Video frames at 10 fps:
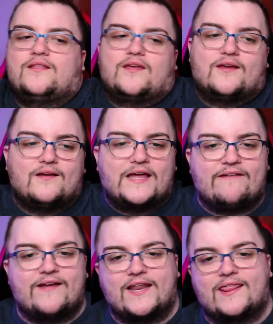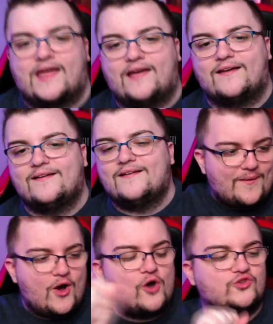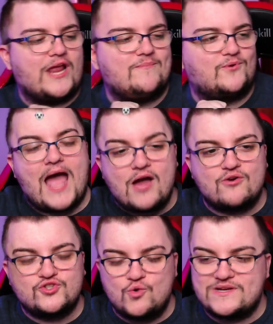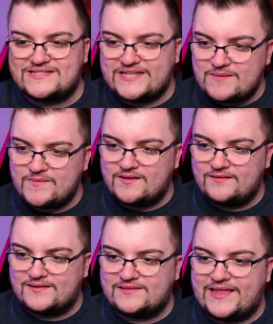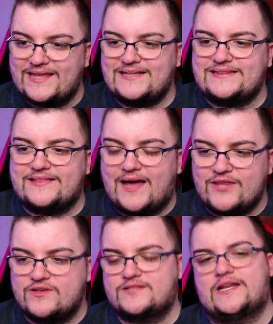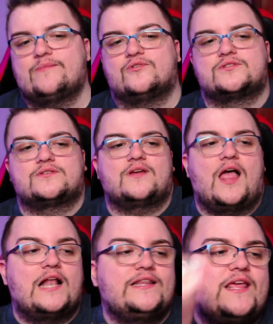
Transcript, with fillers: tío, de verdad. Otro ejemplo, hago yo un streaming de tacaños extremos. Al